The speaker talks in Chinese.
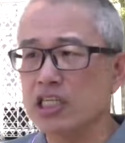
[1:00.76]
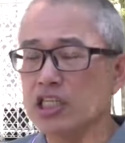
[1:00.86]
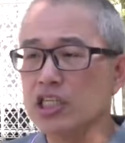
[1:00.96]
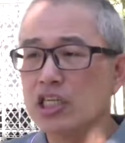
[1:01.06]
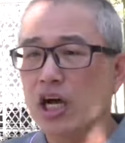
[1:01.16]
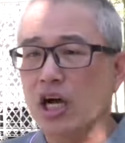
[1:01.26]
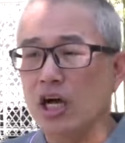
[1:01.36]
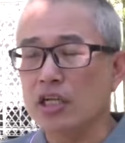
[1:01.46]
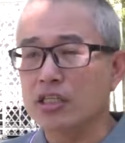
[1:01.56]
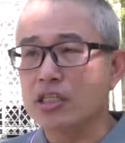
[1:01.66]
呢是
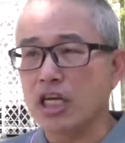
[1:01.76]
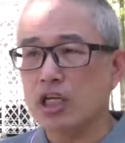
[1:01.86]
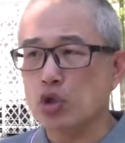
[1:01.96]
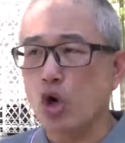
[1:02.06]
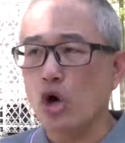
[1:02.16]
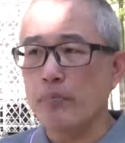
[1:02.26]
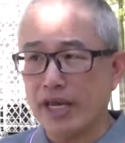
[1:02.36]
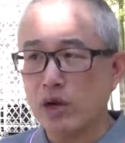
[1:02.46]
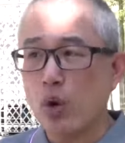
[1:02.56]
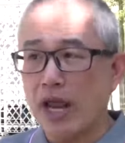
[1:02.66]
呃直接
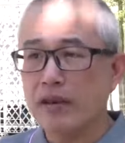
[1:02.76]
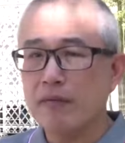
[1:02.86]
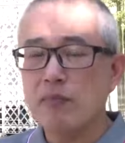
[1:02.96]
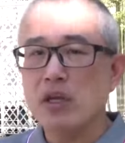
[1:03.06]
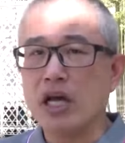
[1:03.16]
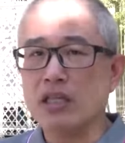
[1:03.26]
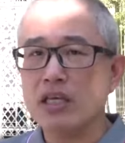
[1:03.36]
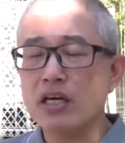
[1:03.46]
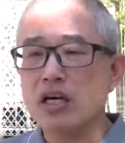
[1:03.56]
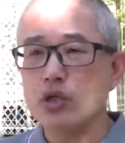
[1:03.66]
做明管。
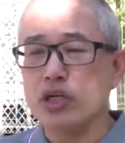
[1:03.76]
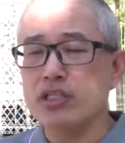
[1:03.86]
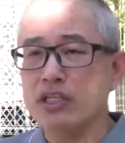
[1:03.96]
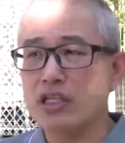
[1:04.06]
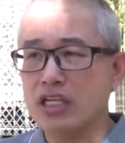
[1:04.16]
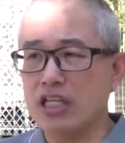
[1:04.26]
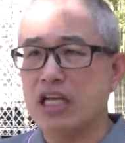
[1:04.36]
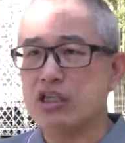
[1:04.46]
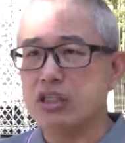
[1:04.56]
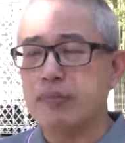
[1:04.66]
那第二个选择，
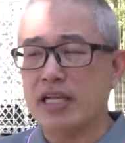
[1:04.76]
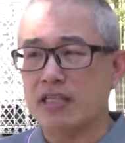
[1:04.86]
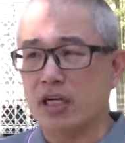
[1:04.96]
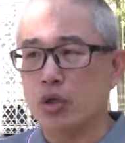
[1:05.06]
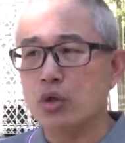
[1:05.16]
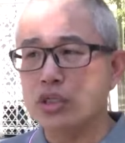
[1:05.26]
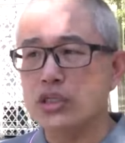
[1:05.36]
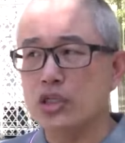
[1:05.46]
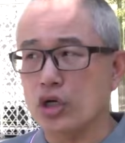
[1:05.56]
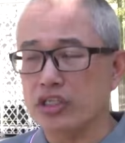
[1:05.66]
这样当然就是把整个
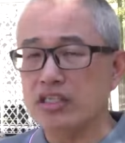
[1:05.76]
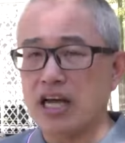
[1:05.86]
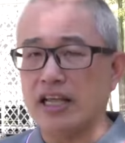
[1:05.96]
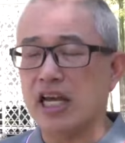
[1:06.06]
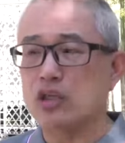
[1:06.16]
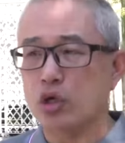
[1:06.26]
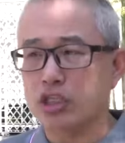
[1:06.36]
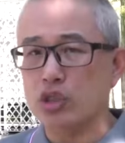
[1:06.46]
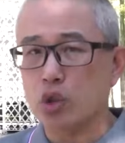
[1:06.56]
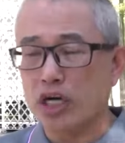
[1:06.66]
浴室重新打
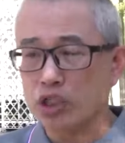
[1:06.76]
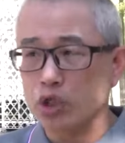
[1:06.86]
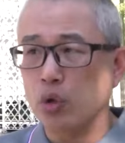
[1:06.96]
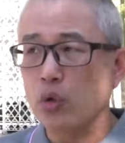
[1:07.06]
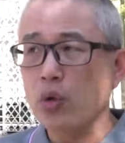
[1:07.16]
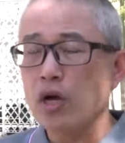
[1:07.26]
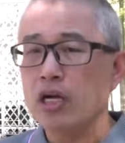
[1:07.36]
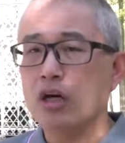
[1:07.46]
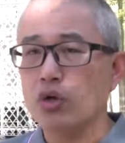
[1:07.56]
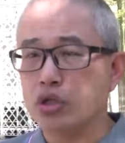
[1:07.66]
掉，重新装修。
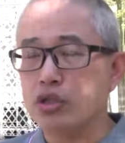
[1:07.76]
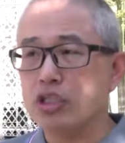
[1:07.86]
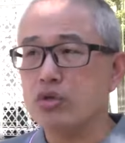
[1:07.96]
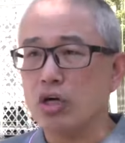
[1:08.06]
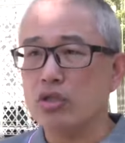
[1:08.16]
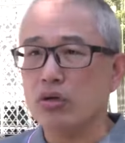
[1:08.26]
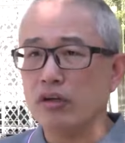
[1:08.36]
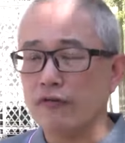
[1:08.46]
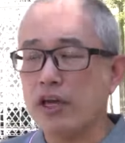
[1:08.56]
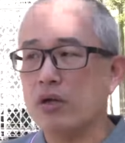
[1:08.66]
那如果重新
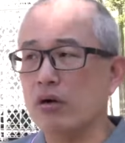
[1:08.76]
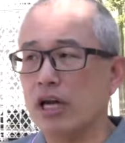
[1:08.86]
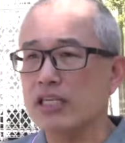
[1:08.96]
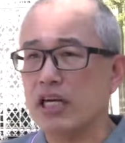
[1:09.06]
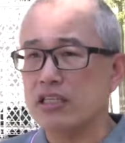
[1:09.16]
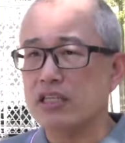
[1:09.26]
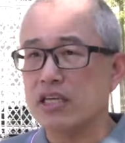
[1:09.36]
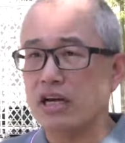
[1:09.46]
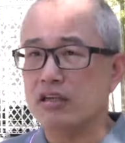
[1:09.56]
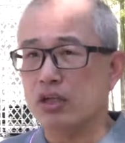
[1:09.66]
装修的费用来
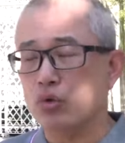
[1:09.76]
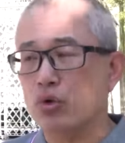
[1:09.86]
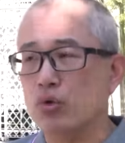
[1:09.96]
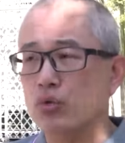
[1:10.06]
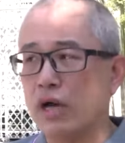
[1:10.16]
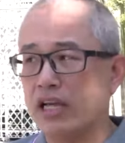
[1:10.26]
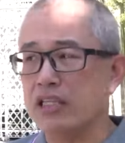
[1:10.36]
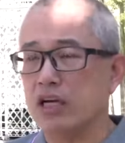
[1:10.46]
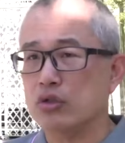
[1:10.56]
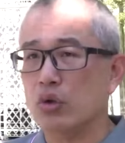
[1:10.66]
讲，现在可能预
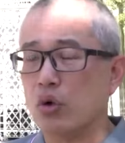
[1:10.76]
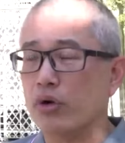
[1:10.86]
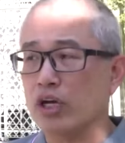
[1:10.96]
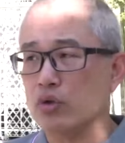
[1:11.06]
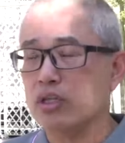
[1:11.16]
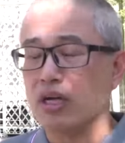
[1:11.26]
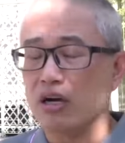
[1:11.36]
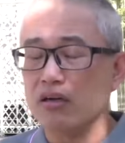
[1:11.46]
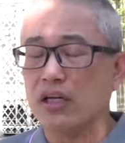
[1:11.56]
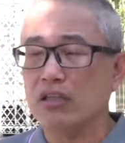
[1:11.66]
估来讲，做工料
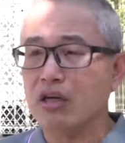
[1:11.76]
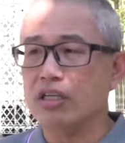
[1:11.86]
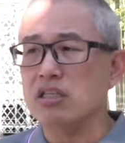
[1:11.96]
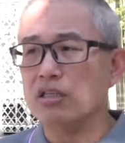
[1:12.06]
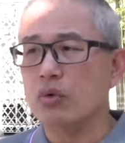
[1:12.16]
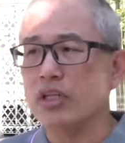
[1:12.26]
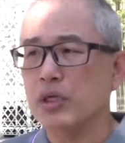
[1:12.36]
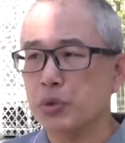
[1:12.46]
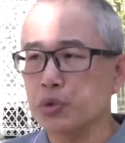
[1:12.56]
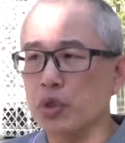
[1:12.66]
双涨，可能要到三
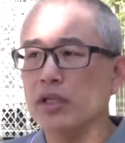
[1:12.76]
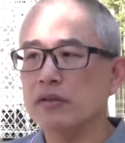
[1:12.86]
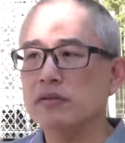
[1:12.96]
十万的预